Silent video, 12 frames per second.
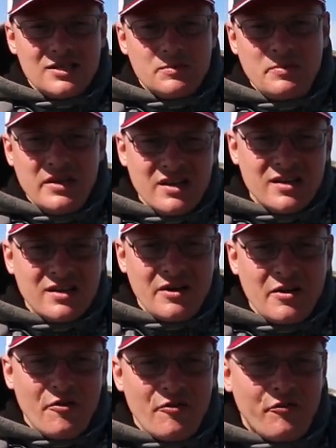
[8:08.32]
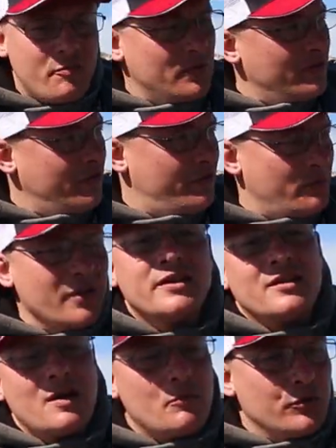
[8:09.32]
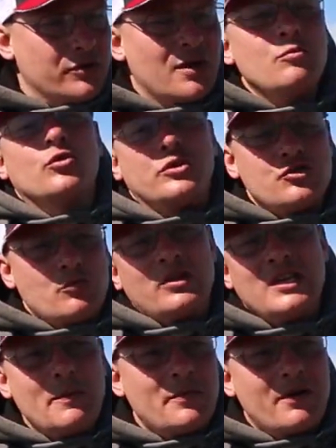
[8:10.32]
спиннинг в, в плане как будет работать, чтобы он не